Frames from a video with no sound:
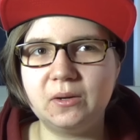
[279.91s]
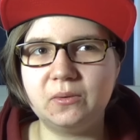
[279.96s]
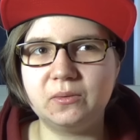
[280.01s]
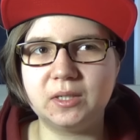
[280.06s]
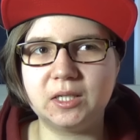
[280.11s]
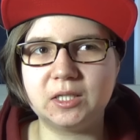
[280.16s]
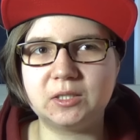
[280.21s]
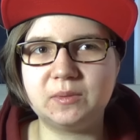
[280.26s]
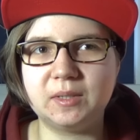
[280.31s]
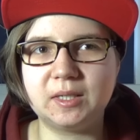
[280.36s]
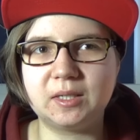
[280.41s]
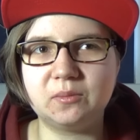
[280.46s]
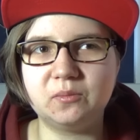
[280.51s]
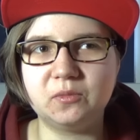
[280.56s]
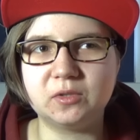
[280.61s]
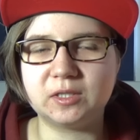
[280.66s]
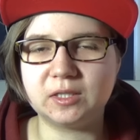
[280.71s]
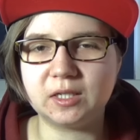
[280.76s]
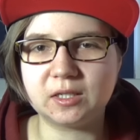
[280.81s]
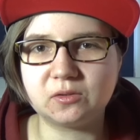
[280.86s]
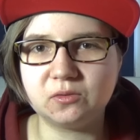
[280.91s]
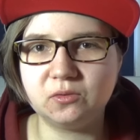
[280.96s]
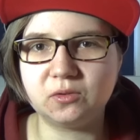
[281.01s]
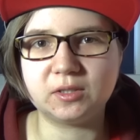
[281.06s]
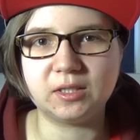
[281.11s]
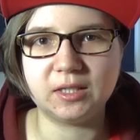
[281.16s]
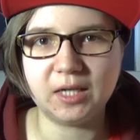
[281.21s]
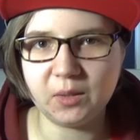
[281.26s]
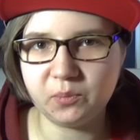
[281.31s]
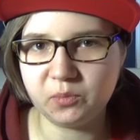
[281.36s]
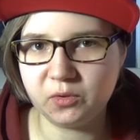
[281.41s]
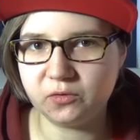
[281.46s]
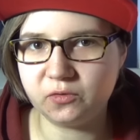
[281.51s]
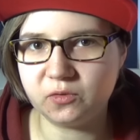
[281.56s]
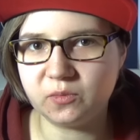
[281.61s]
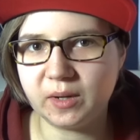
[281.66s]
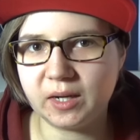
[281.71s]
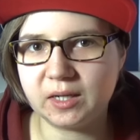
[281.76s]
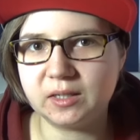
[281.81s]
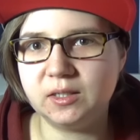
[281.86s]
Und deswegen muss ich jetzt nur noch die
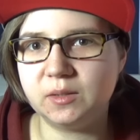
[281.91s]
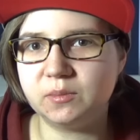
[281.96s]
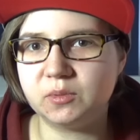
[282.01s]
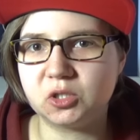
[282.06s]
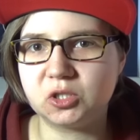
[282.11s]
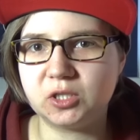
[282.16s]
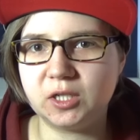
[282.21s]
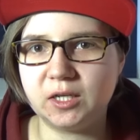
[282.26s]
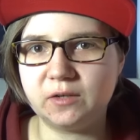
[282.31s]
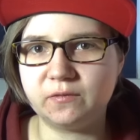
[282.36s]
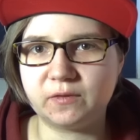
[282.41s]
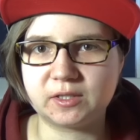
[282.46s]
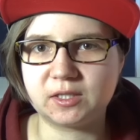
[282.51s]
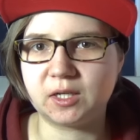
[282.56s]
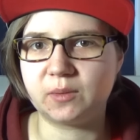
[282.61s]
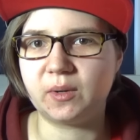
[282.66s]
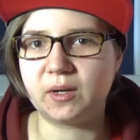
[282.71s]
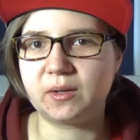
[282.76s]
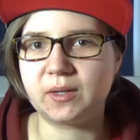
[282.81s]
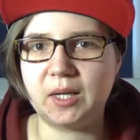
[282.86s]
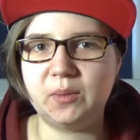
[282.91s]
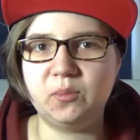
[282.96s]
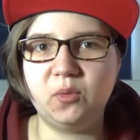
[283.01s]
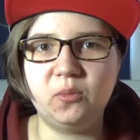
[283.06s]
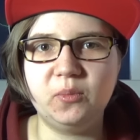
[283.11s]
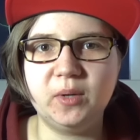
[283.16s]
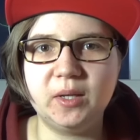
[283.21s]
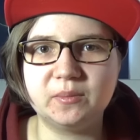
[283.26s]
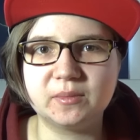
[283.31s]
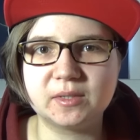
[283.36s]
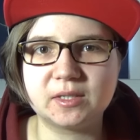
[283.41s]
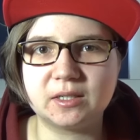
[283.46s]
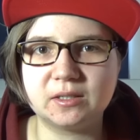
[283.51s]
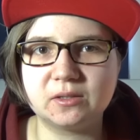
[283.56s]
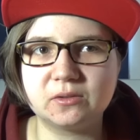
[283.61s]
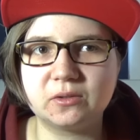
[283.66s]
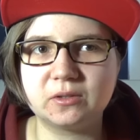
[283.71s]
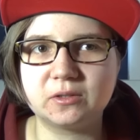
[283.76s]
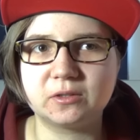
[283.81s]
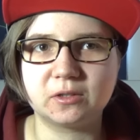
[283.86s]
Nachprüfung machen, die bestehen, was aber kein Problem
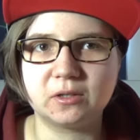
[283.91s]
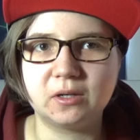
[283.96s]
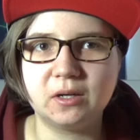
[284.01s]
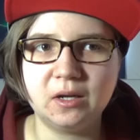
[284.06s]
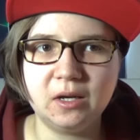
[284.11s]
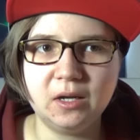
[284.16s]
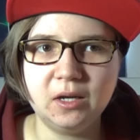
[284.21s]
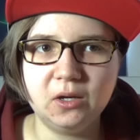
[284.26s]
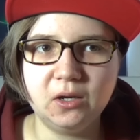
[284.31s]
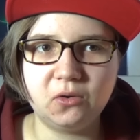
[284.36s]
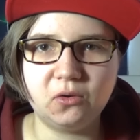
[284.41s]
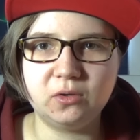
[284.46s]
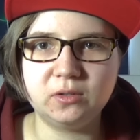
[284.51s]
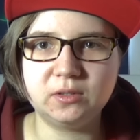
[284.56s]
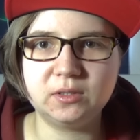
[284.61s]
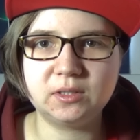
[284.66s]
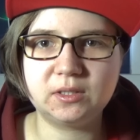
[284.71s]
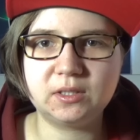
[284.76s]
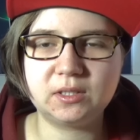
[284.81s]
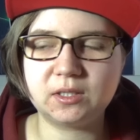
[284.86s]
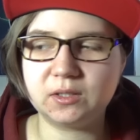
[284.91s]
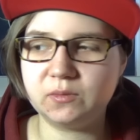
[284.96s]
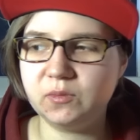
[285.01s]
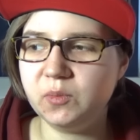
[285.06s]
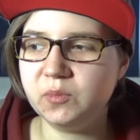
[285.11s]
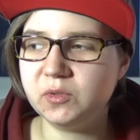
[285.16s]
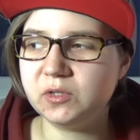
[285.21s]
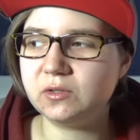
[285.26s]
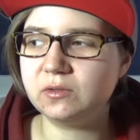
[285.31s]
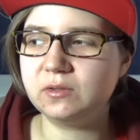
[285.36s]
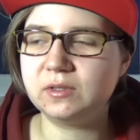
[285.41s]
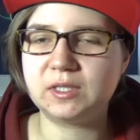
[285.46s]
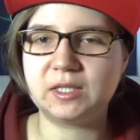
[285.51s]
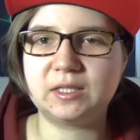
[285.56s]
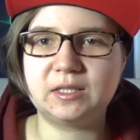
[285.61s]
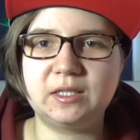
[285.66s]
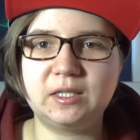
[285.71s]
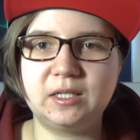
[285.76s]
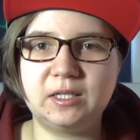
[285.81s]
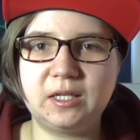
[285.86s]
sein sollte. Und wir müssen uns
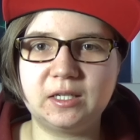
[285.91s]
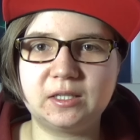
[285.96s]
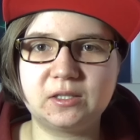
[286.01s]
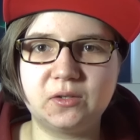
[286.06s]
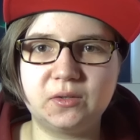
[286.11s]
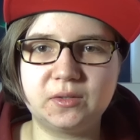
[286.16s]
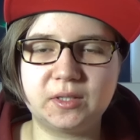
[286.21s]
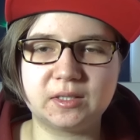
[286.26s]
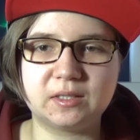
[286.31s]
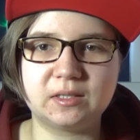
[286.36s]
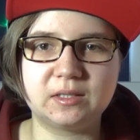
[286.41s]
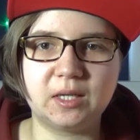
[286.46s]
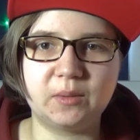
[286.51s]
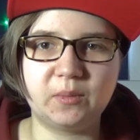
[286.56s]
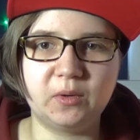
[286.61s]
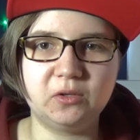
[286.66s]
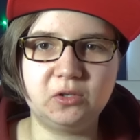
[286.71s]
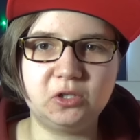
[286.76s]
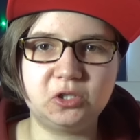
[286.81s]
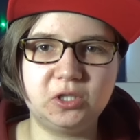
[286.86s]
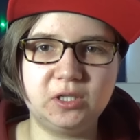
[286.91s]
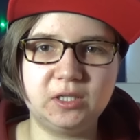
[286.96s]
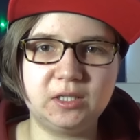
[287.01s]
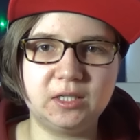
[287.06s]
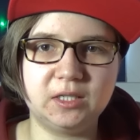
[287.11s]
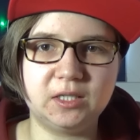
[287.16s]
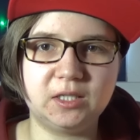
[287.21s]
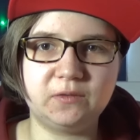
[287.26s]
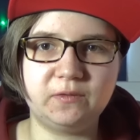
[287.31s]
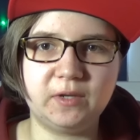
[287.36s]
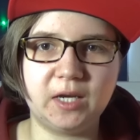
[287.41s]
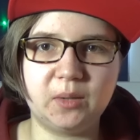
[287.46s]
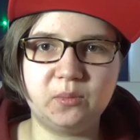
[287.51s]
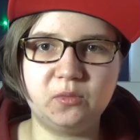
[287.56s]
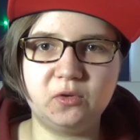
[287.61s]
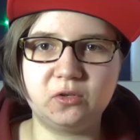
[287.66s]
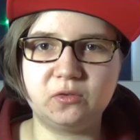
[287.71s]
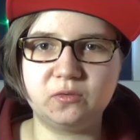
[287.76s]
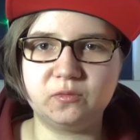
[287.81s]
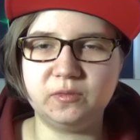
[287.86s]
tatsächlich jetzt noch, das ist aber unterschiedlich, wir
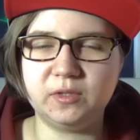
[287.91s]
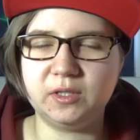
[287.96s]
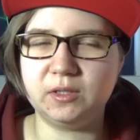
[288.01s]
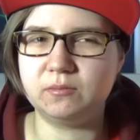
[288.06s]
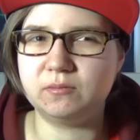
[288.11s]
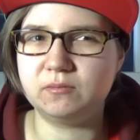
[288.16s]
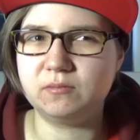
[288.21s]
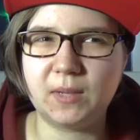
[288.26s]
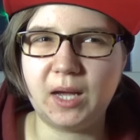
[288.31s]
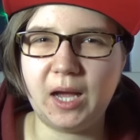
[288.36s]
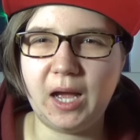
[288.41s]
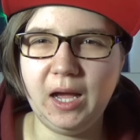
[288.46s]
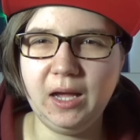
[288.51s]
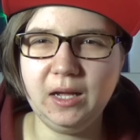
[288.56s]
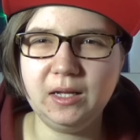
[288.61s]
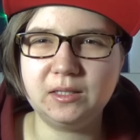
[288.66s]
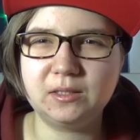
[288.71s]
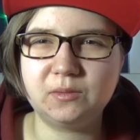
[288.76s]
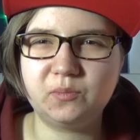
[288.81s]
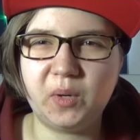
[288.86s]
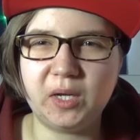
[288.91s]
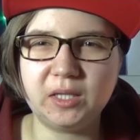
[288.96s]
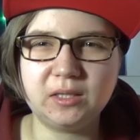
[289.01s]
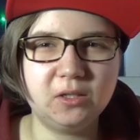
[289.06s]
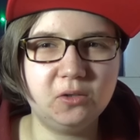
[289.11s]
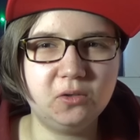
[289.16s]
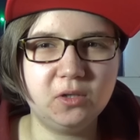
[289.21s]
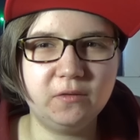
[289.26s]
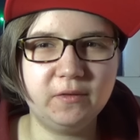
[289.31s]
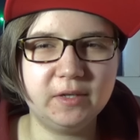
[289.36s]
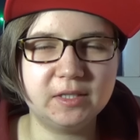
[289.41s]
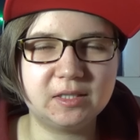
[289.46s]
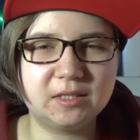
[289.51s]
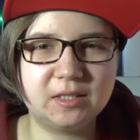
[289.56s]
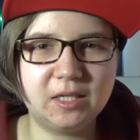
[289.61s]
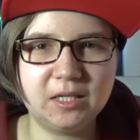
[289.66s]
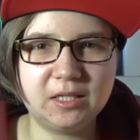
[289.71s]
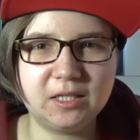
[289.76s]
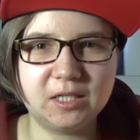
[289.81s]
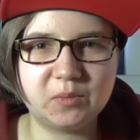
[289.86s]
haben irgendwie acht
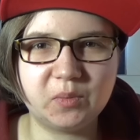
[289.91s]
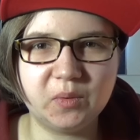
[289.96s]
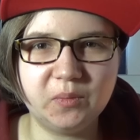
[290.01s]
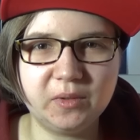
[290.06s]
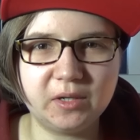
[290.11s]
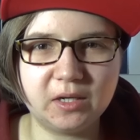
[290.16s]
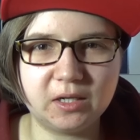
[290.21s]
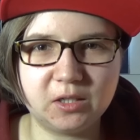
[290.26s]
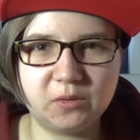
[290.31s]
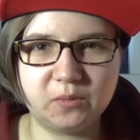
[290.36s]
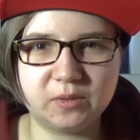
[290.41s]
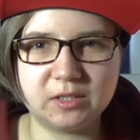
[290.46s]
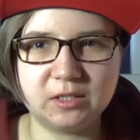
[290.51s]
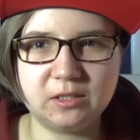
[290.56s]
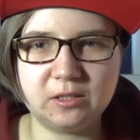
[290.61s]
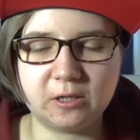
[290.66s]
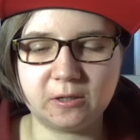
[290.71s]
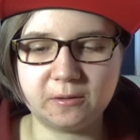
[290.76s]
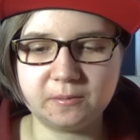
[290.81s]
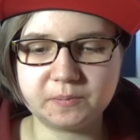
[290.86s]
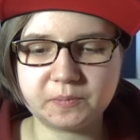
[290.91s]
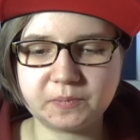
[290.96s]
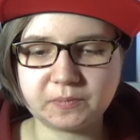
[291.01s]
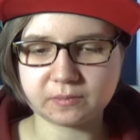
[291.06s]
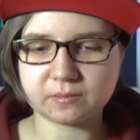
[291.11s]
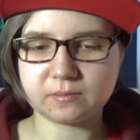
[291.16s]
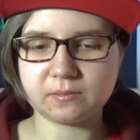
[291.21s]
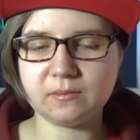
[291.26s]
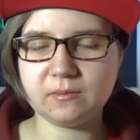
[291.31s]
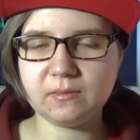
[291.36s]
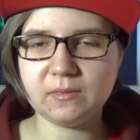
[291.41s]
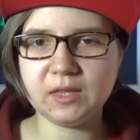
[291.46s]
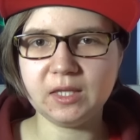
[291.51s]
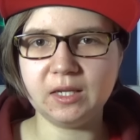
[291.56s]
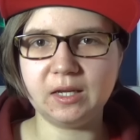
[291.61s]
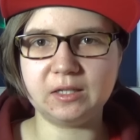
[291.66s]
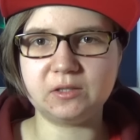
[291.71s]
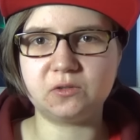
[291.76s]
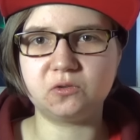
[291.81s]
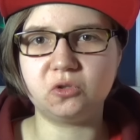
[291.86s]
Partneruniversitäten, ich bin mir gar nicht mehr sicher.
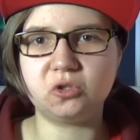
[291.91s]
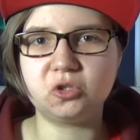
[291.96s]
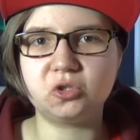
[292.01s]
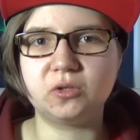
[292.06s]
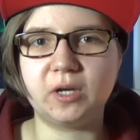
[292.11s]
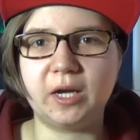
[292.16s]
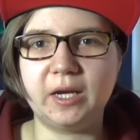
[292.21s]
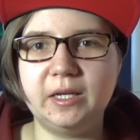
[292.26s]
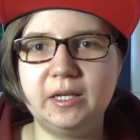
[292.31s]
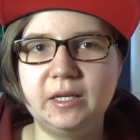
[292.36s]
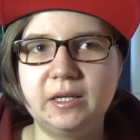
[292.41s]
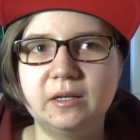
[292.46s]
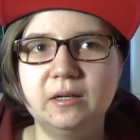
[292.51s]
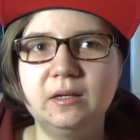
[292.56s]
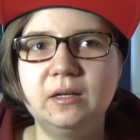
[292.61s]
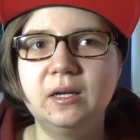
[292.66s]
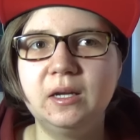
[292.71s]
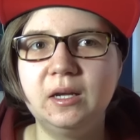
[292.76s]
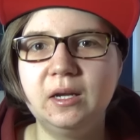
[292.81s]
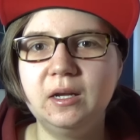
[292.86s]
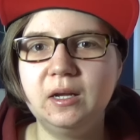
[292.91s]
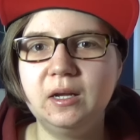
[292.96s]
Also doch schon einige.